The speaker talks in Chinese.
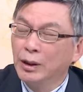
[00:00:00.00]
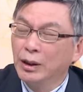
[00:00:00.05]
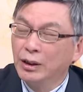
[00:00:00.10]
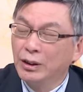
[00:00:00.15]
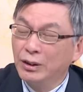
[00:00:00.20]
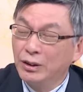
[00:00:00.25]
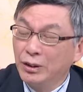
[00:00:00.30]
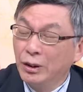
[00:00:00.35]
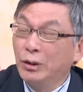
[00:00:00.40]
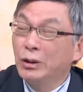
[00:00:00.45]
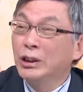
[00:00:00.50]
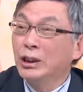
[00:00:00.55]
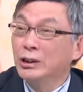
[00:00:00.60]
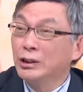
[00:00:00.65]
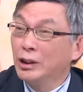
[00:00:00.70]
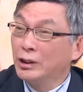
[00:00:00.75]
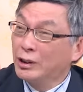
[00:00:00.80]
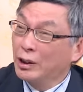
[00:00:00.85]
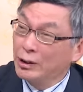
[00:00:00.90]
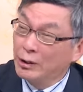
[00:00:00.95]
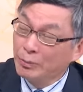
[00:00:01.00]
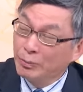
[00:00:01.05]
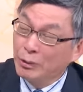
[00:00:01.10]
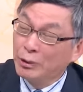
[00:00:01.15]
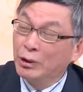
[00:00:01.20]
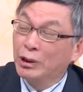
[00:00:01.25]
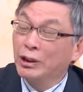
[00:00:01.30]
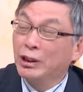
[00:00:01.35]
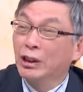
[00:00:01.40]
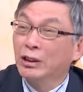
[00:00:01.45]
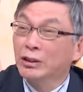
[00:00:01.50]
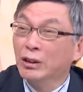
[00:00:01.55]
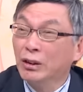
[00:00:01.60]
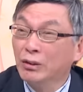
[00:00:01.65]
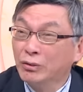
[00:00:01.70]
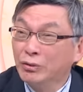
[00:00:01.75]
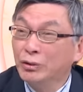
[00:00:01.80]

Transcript: 呃，有可能，但是不会搞到